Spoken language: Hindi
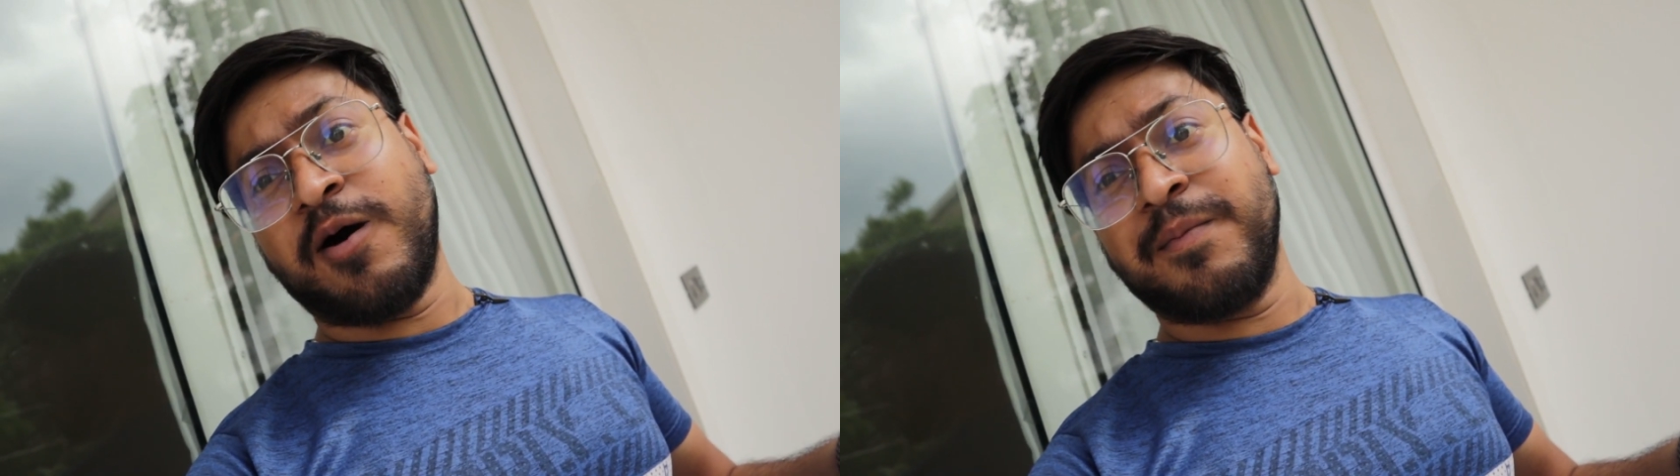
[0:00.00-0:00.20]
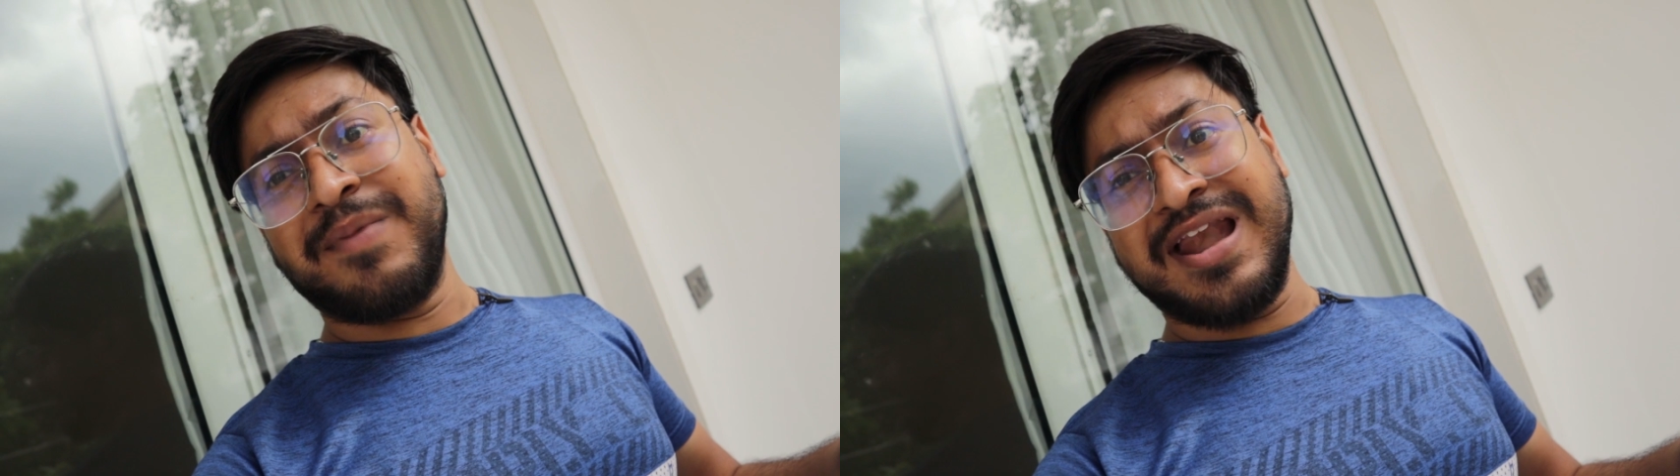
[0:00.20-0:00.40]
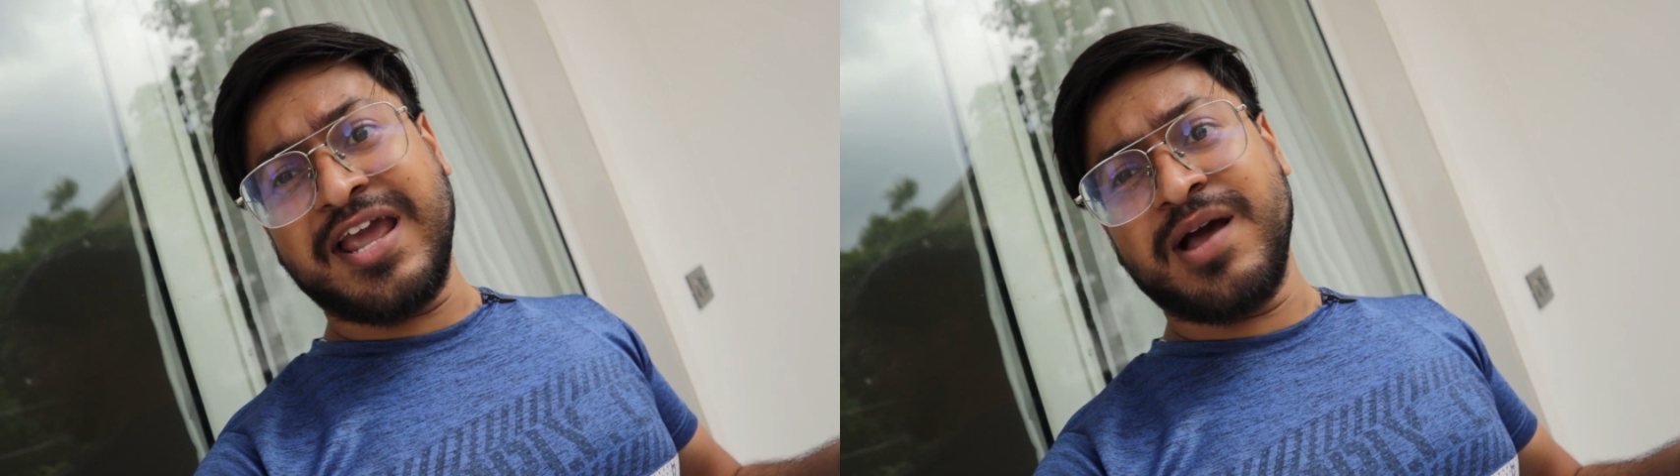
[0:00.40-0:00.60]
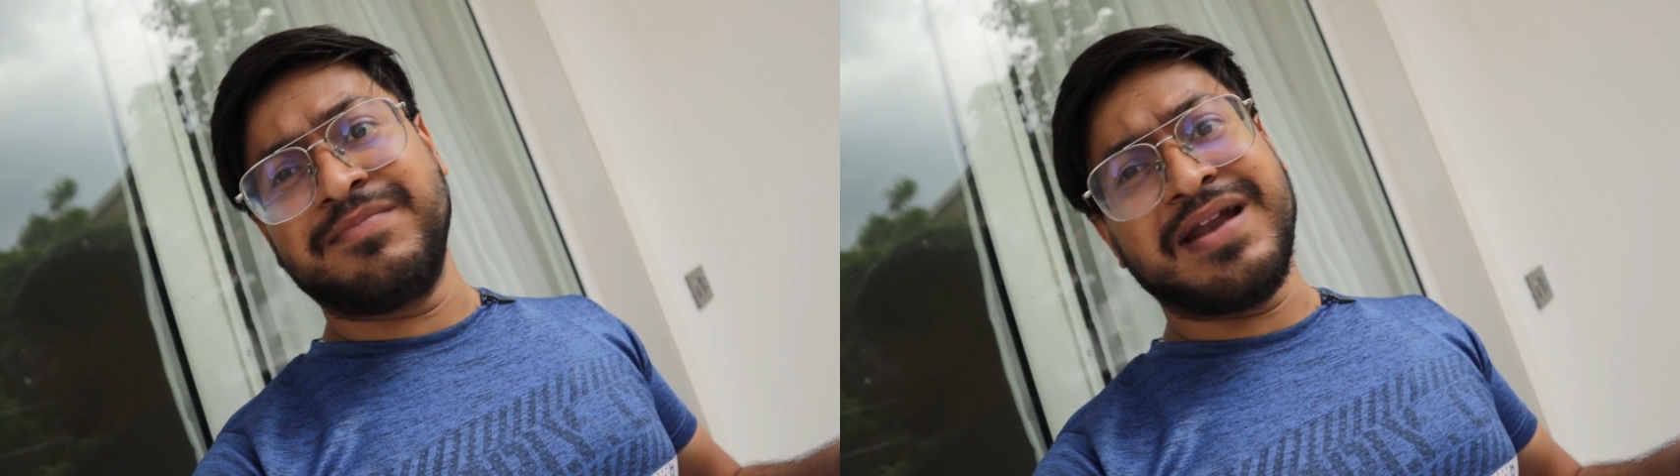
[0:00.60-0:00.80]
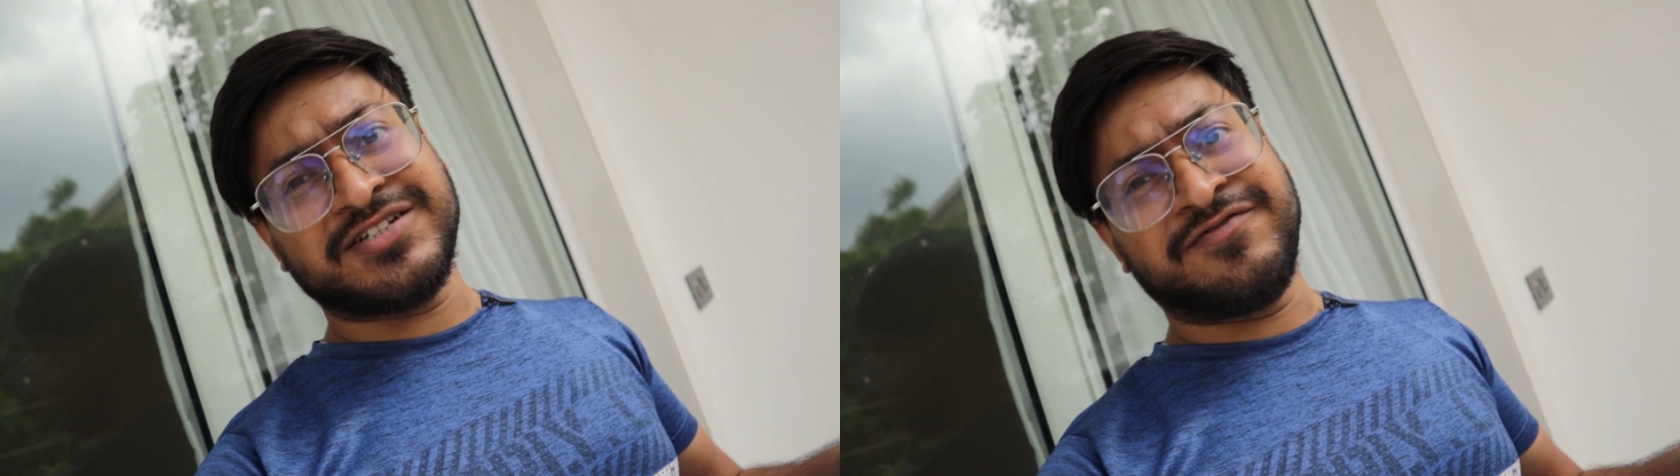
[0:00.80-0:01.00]
और मिलेंगे
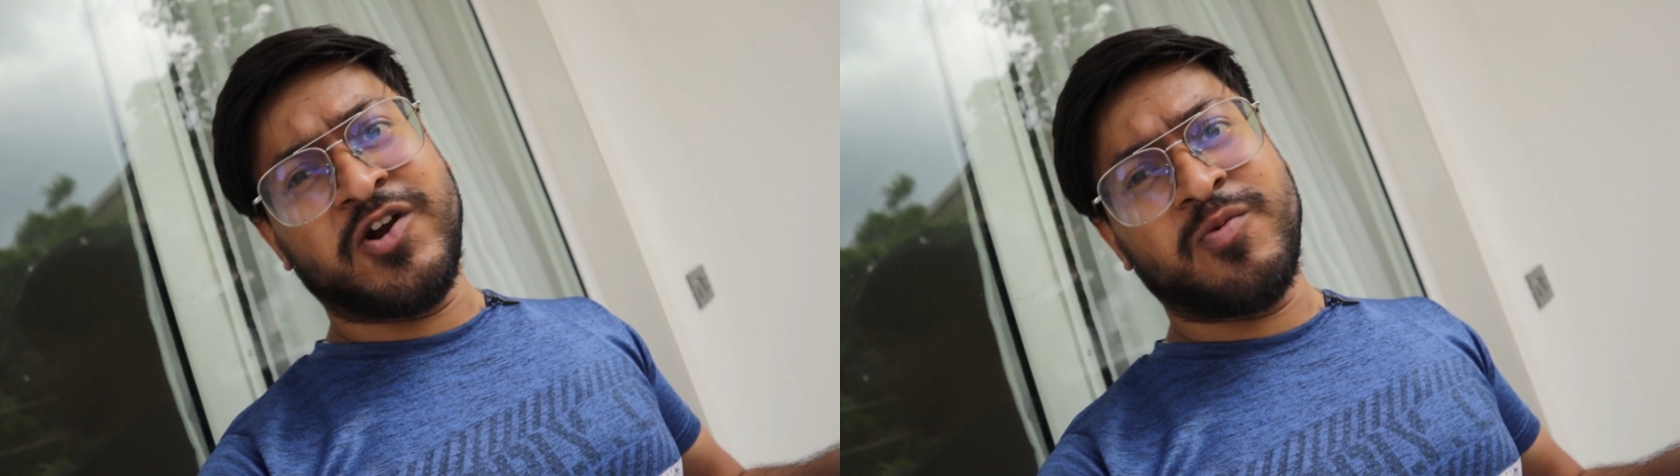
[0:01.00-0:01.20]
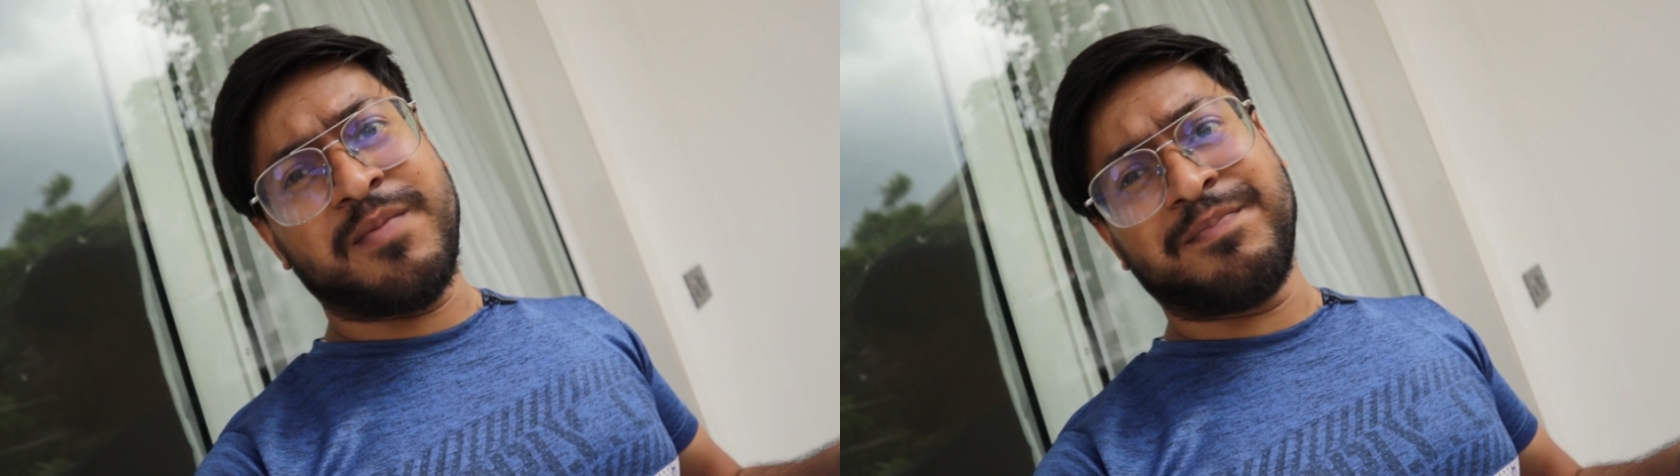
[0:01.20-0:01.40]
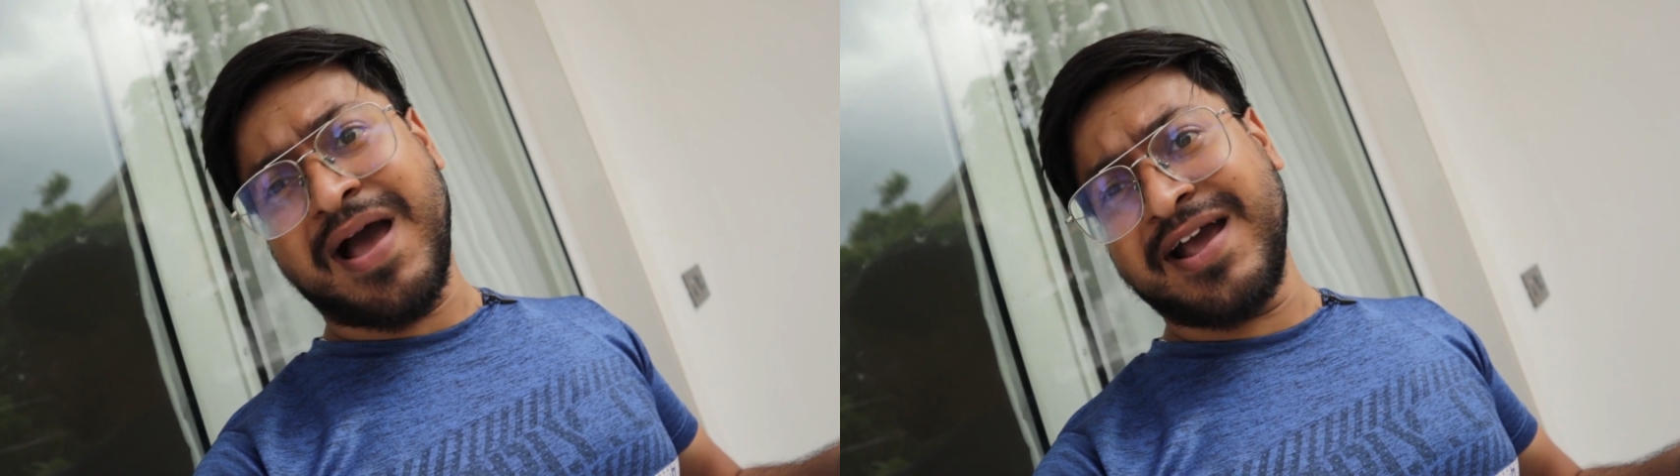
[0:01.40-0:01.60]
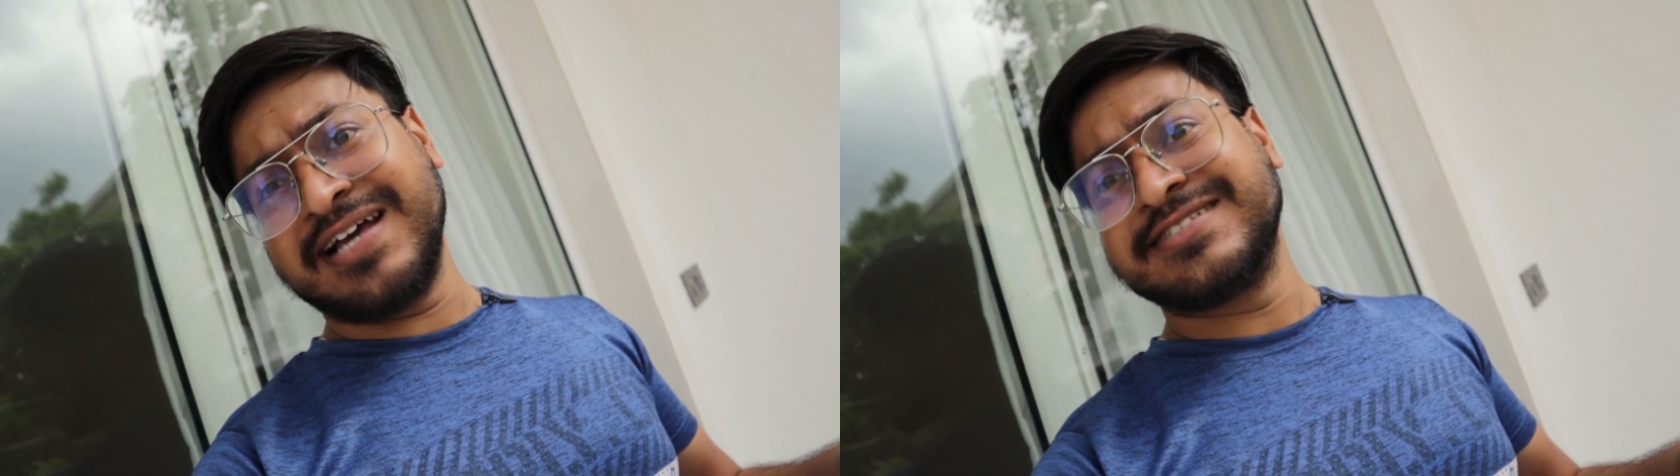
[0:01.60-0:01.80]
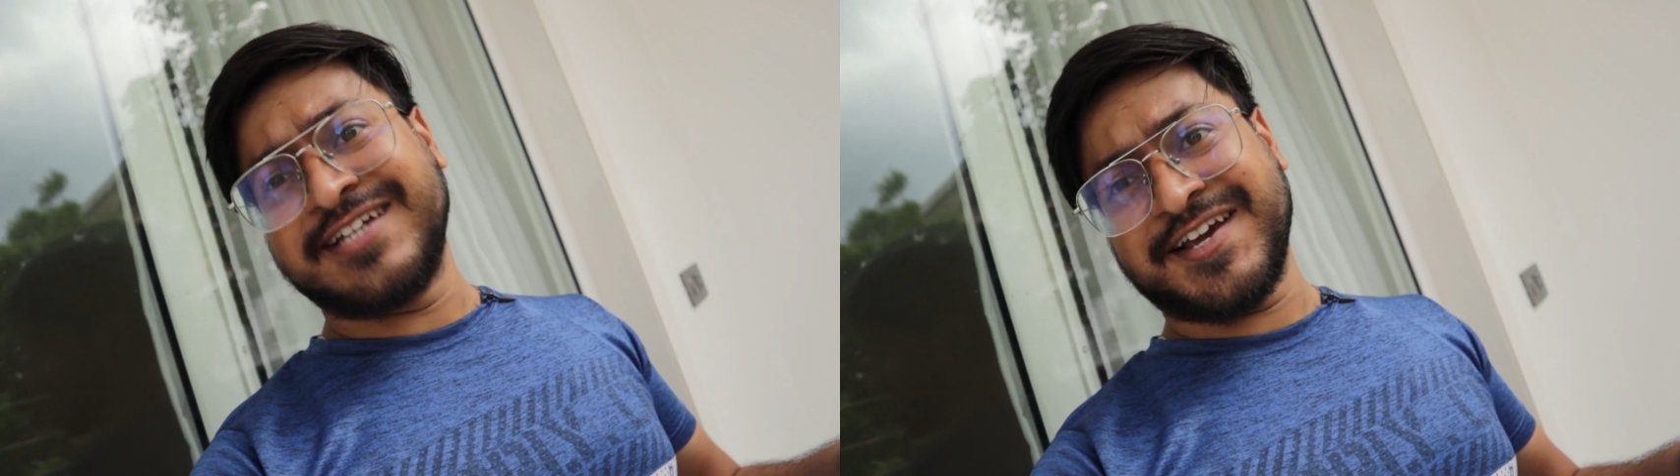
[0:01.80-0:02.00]
अब नेक्स्ट वीडियो में बाय
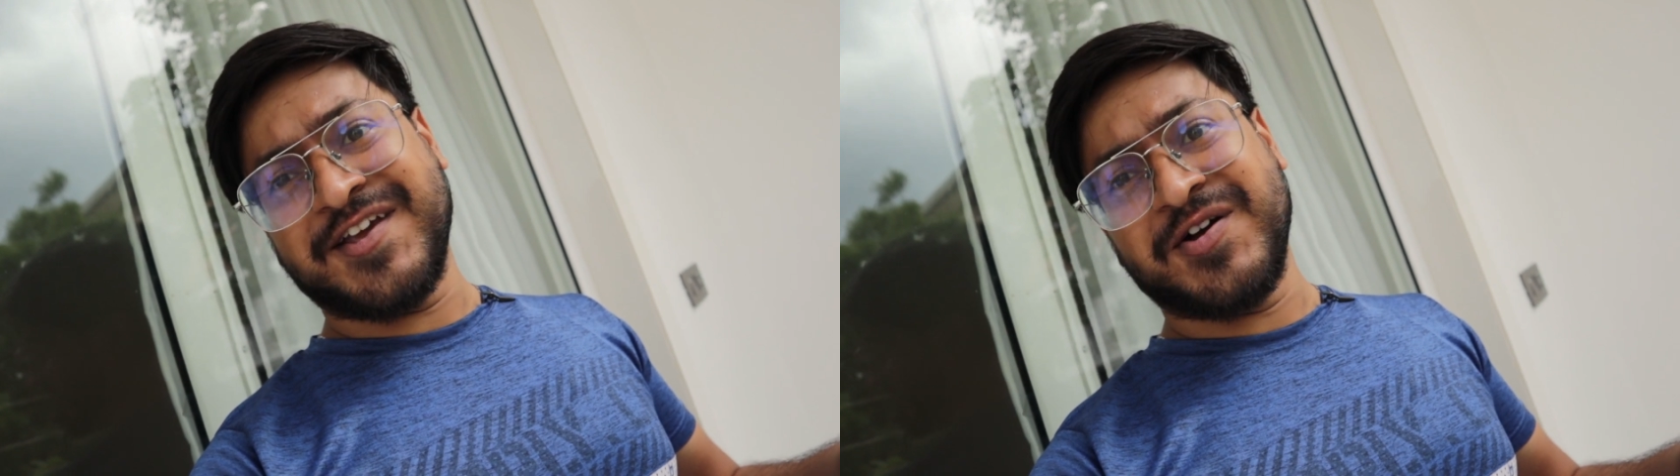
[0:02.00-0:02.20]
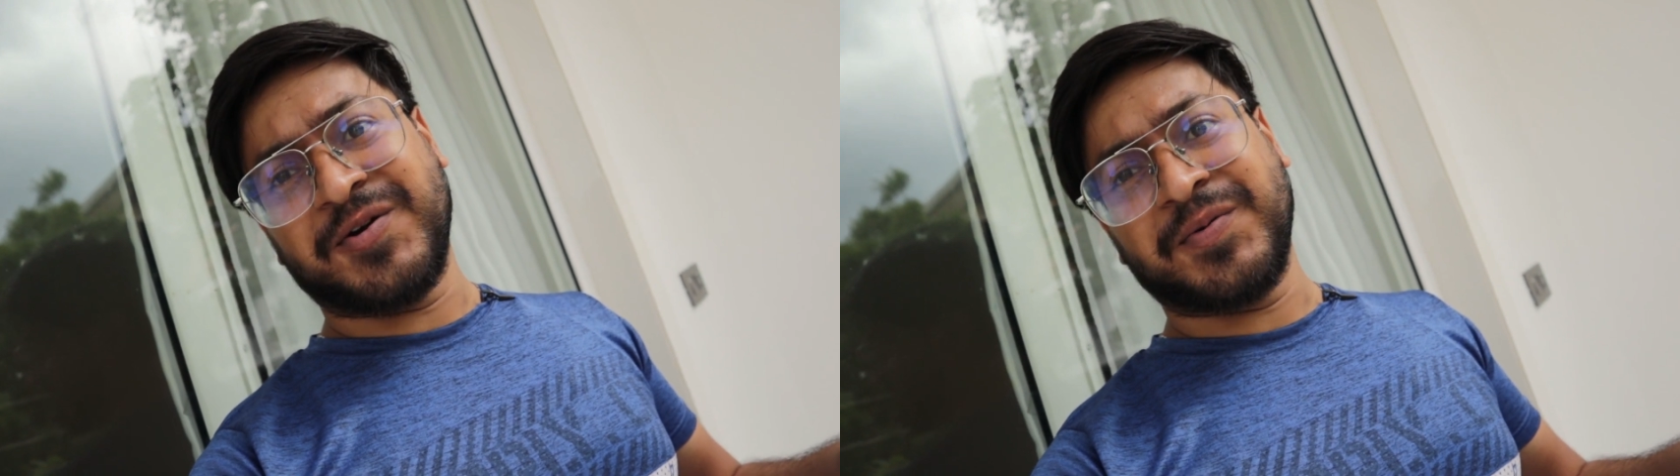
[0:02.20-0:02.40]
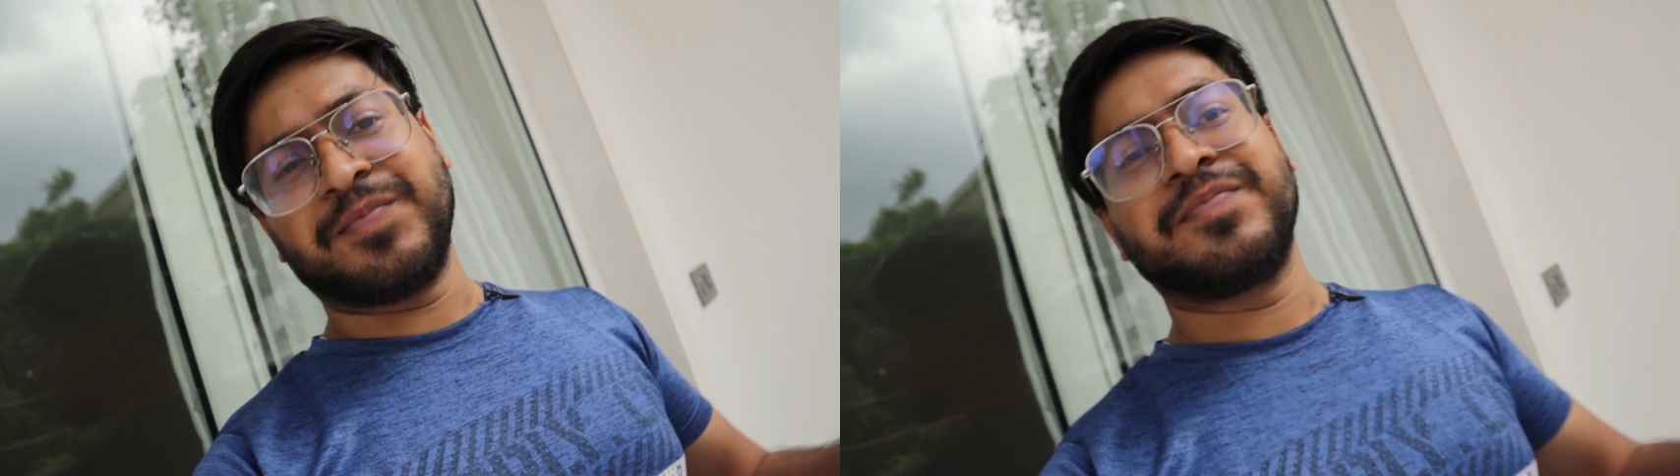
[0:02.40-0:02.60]
गाइस टेक केयर